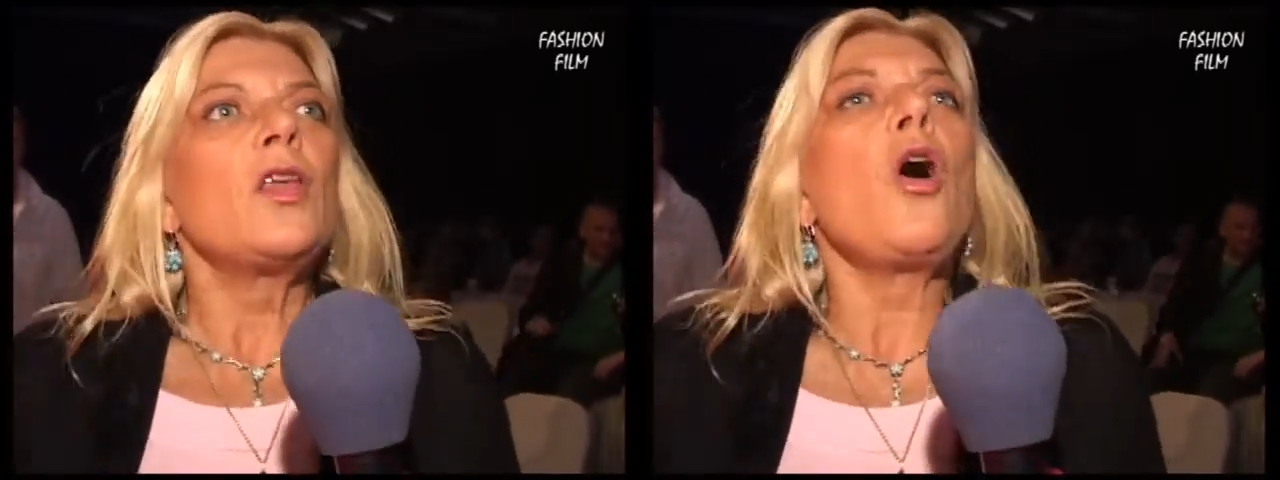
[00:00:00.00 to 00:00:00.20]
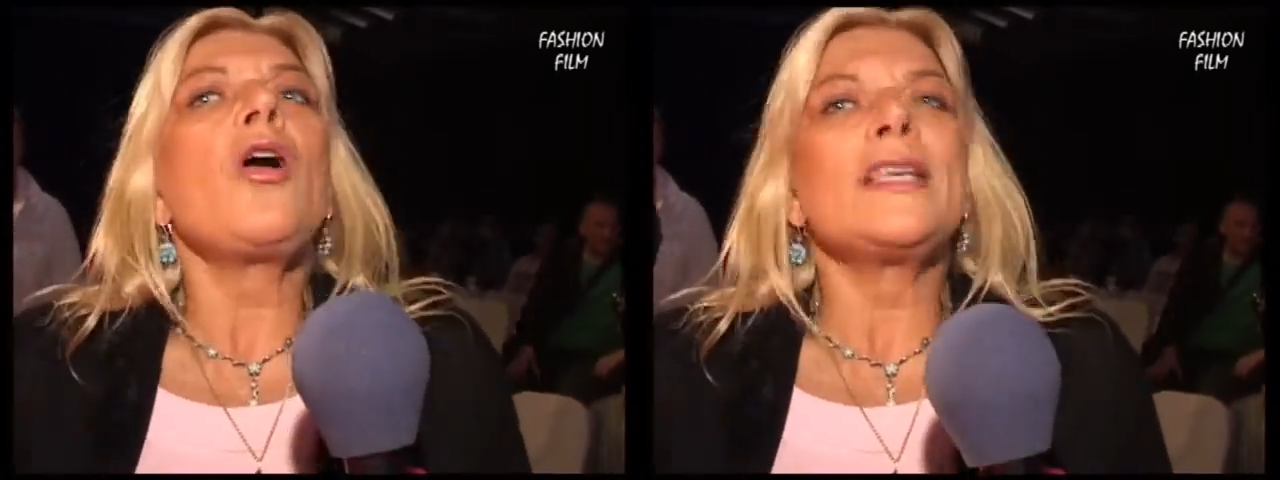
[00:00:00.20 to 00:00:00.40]

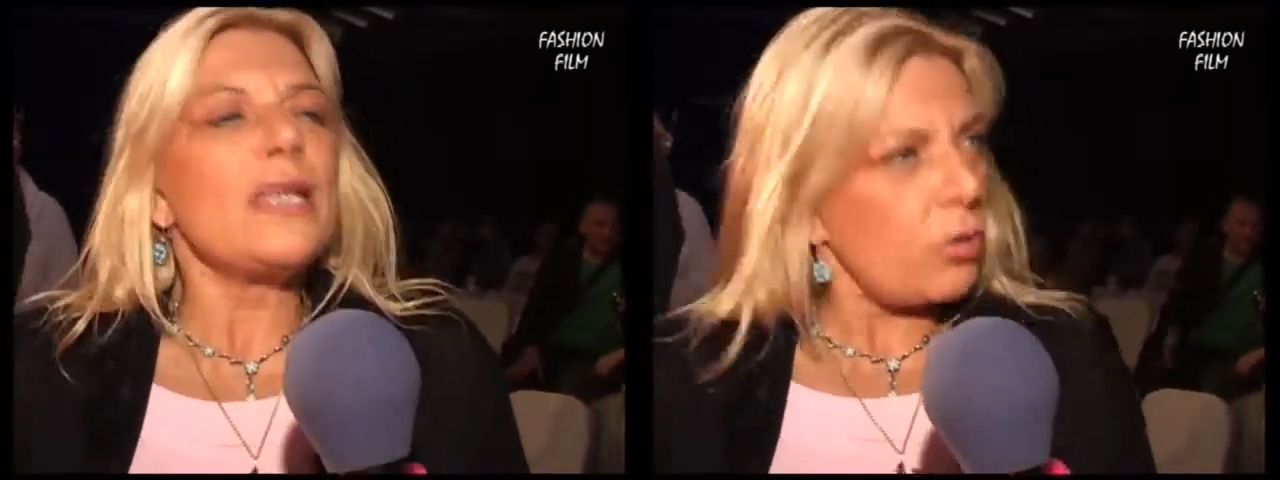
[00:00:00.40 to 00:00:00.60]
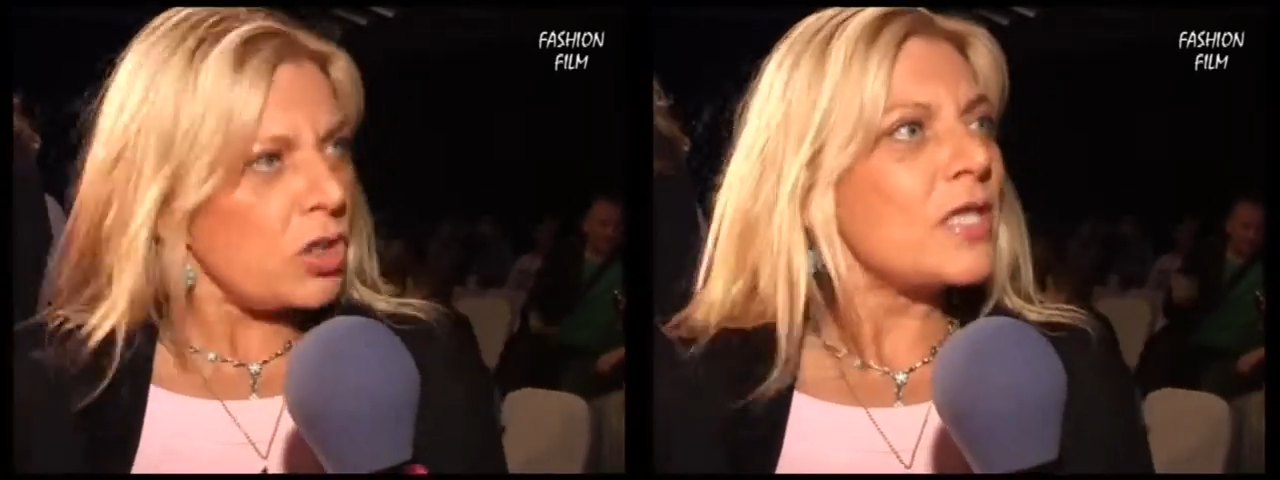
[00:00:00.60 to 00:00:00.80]
to
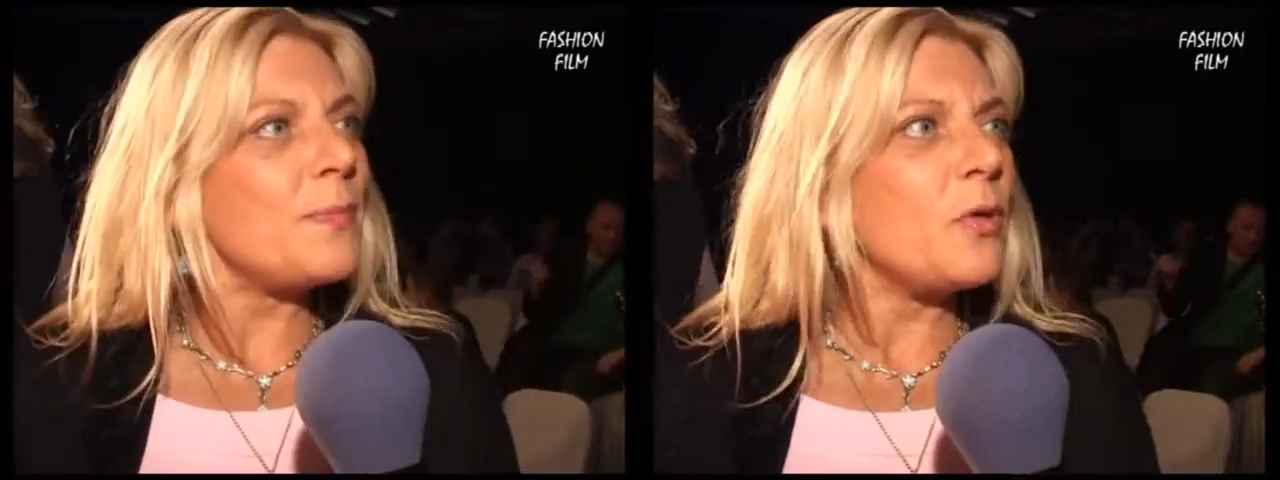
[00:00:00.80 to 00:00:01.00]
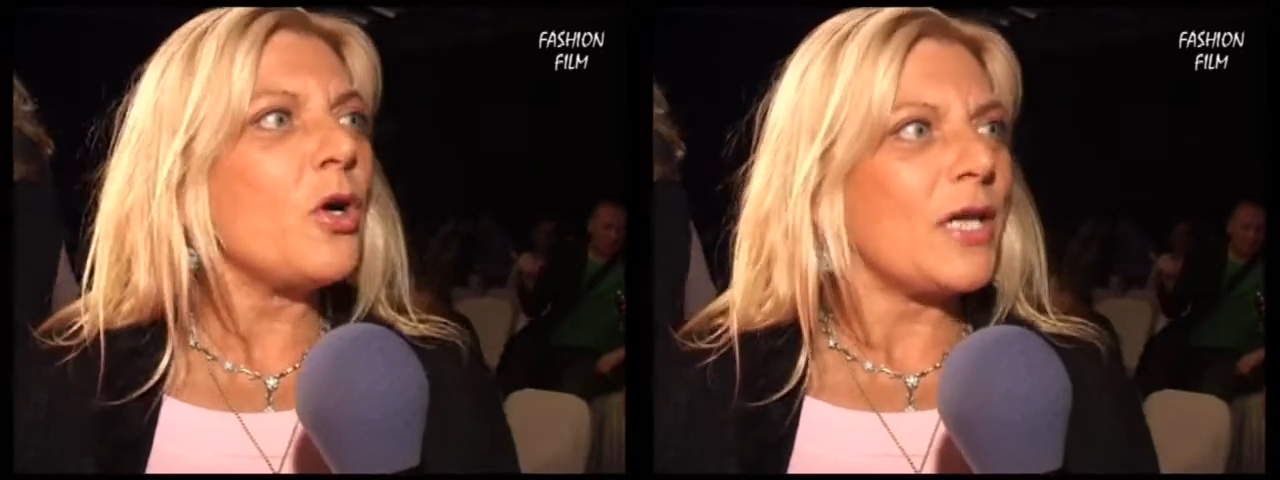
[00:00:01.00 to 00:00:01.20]
okazało
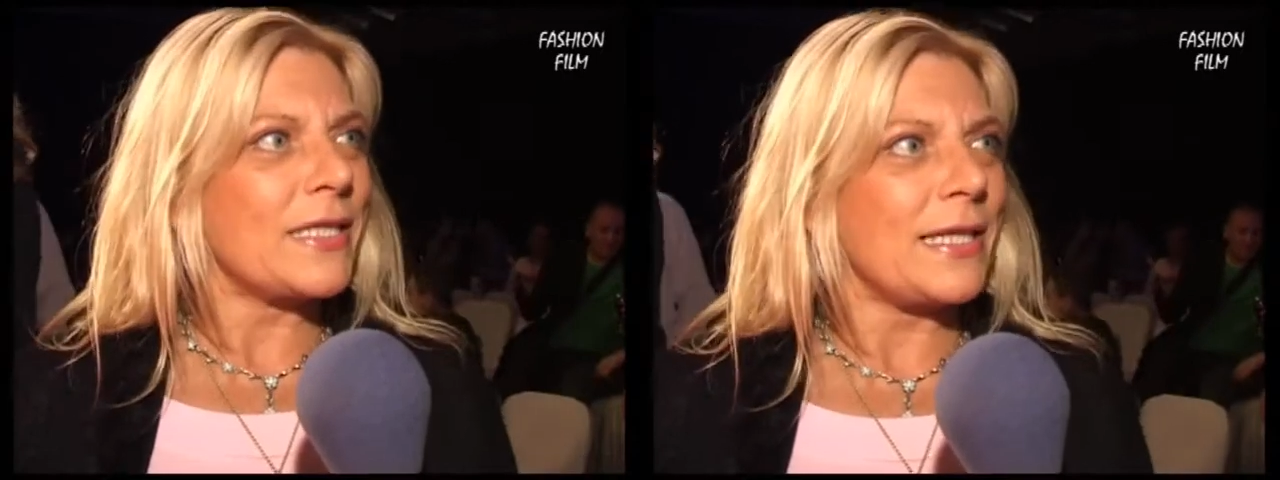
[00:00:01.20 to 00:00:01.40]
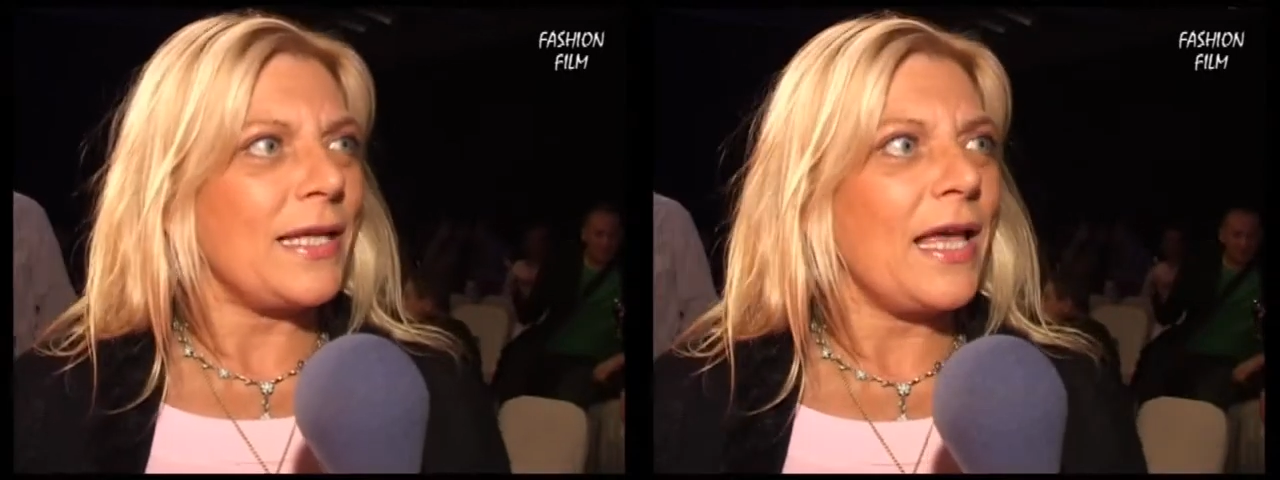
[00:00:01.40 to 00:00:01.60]
się, że było
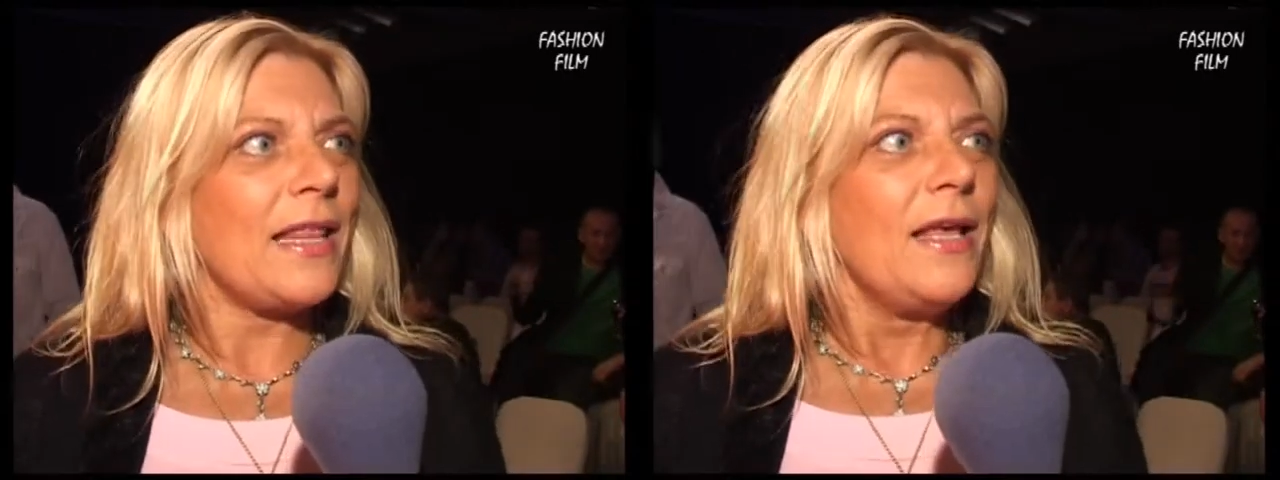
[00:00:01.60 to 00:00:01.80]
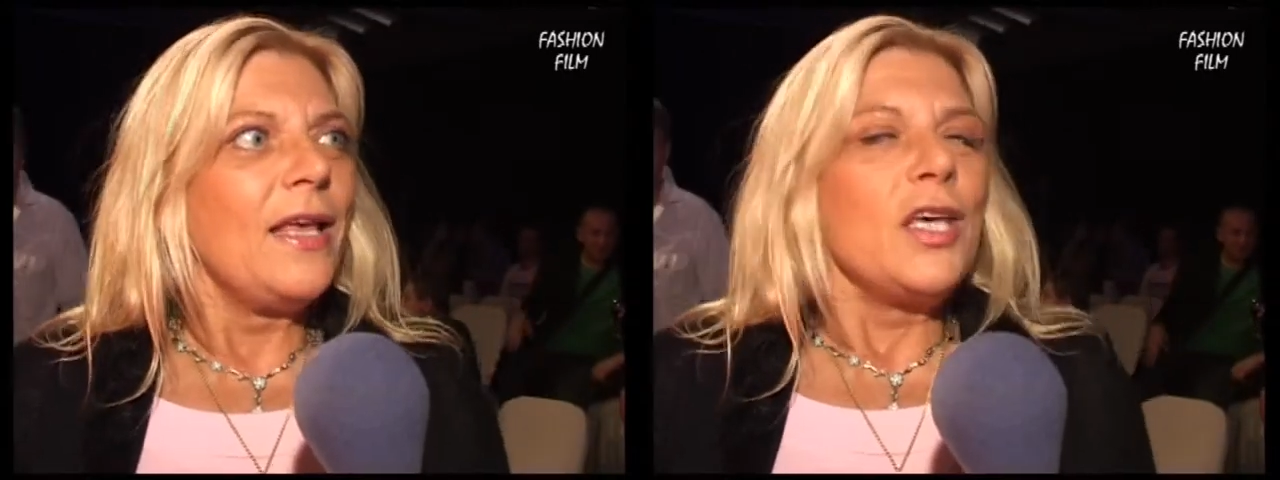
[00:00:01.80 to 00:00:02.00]

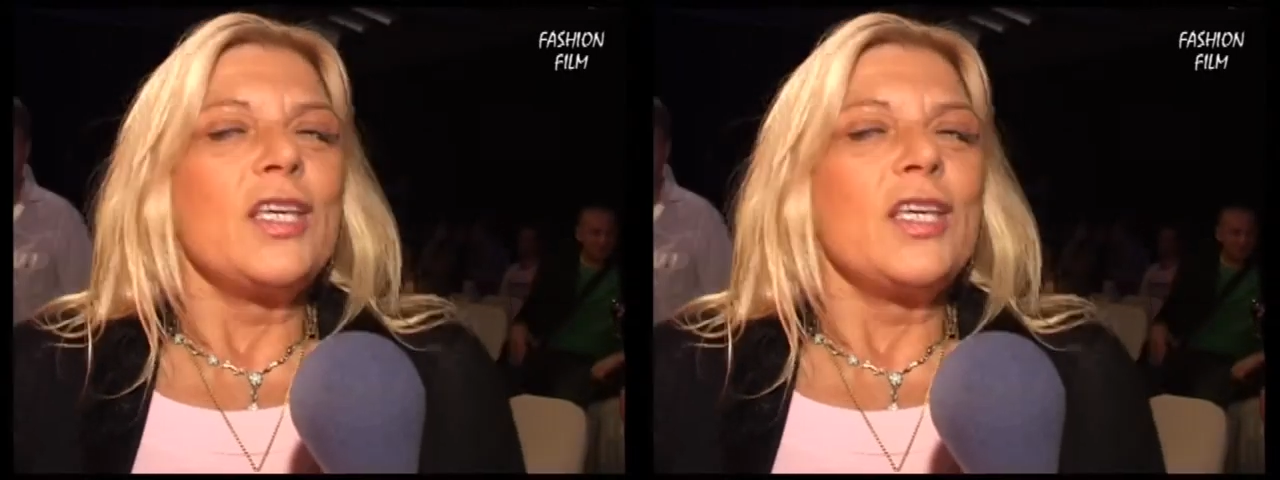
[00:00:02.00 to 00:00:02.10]
Hexaline